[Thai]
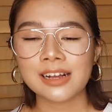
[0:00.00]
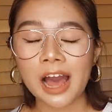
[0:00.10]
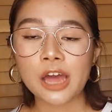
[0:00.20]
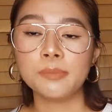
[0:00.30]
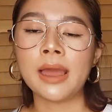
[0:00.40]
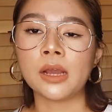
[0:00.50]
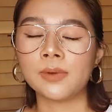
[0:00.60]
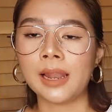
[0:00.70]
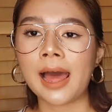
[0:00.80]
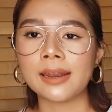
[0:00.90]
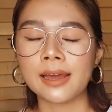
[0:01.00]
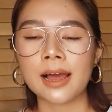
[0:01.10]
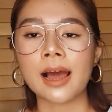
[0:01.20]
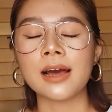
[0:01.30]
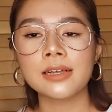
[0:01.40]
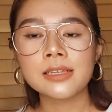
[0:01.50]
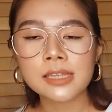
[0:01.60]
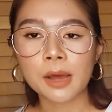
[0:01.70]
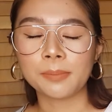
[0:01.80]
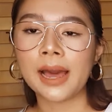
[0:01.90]
การแบ่งเวลานะคะ
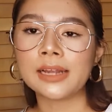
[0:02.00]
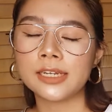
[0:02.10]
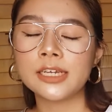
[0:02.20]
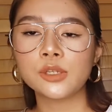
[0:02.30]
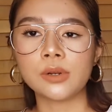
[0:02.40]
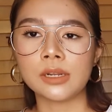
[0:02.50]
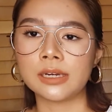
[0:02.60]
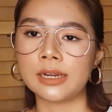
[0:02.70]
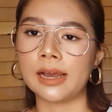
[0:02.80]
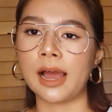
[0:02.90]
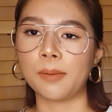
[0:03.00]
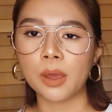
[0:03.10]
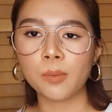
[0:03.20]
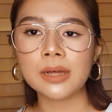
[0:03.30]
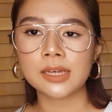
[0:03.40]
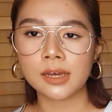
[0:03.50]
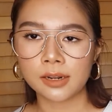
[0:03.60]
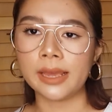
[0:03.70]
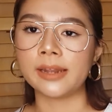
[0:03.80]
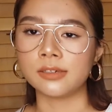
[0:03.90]
สำคัญที่สุดเลยนะคะไม่ว่าจะ
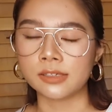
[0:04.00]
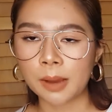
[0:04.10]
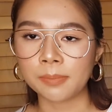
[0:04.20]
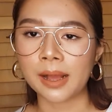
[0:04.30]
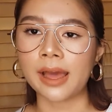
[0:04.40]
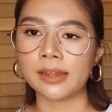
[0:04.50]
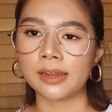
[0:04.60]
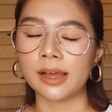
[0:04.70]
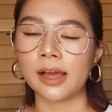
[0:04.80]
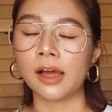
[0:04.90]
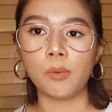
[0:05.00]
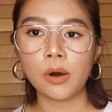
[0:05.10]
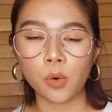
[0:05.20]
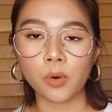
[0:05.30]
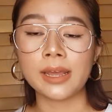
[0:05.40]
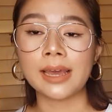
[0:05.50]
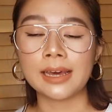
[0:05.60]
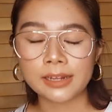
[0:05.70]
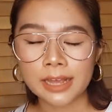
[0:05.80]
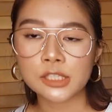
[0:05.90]
เรียนหรือทำงานนะคะว่าอุกเนี่ย
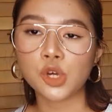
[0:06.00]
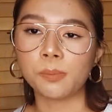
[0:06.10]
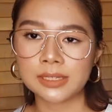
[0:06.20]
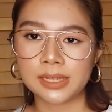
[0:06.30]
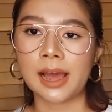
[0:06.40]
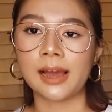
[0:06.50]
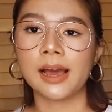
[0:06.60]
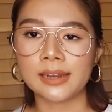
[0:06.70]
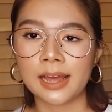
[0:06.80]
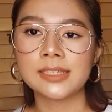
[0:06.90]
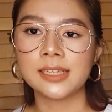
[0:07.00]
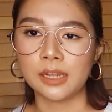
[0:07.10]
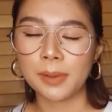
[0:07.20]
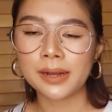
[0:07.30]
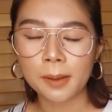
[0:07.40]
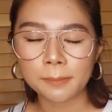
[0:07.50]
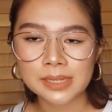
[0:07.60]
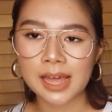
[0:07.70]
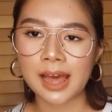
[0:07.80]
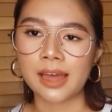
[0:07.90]
เรียนจบมาจากคณะศิลปกรรม
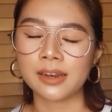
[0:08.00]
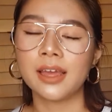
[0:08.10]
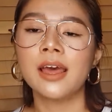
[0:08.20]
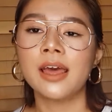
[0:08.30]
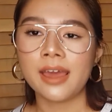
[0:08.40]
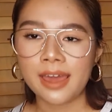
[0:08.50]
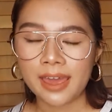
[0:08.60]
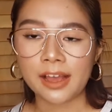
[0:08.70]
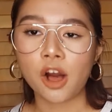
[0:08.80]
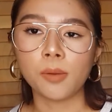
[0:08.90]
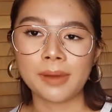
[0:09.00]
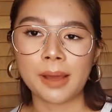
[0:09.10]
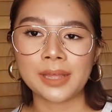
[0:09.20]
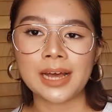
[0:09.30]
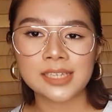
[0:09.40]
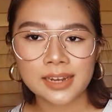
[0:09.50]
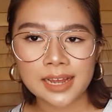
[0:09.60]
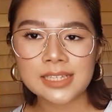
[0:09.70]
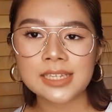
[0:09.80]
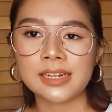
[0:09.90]
ศาสตร์เอกออกแบบทัศน
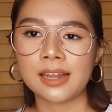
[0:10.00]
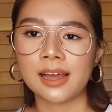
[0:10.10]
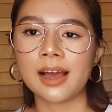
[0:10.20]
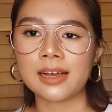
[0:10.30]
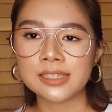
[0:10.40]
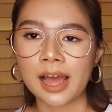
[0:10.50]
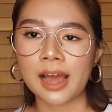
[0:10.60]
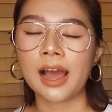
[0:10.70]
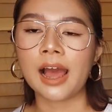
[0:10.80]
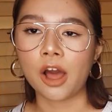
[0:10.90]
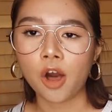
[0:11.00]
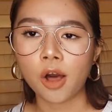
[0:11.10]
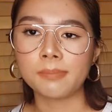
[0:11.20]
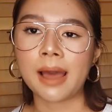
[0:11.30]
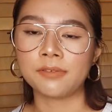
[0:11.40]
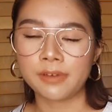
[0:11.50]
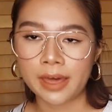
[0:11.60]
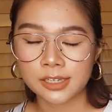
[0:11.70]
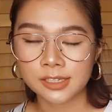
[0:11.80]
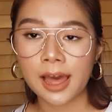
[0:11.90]
ศิลป์นะคะสาขาออกแบบแฟ
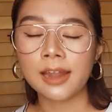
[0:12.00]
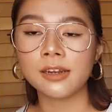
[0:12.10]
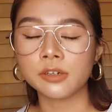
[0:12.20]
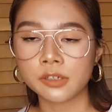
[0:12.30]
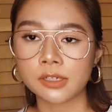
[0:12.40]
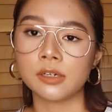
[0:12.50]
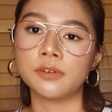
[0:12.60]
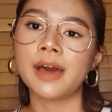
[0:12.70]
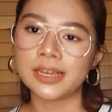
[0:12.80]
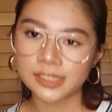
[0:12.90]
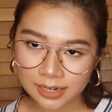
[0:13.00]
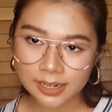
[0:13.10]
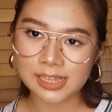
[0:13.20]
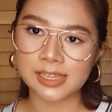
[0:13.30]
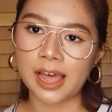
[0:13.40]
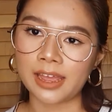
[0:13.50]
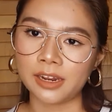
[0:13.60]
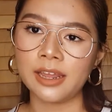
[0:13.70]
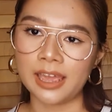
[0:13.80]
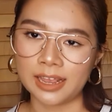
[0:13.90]
ชั่นหรือแฟชั่นดีไซน์
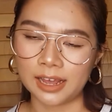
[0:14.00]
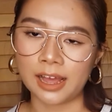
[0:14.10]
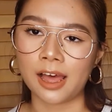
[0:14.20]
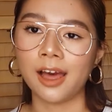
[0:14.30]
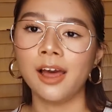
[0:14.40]
นั่นเองนะคะ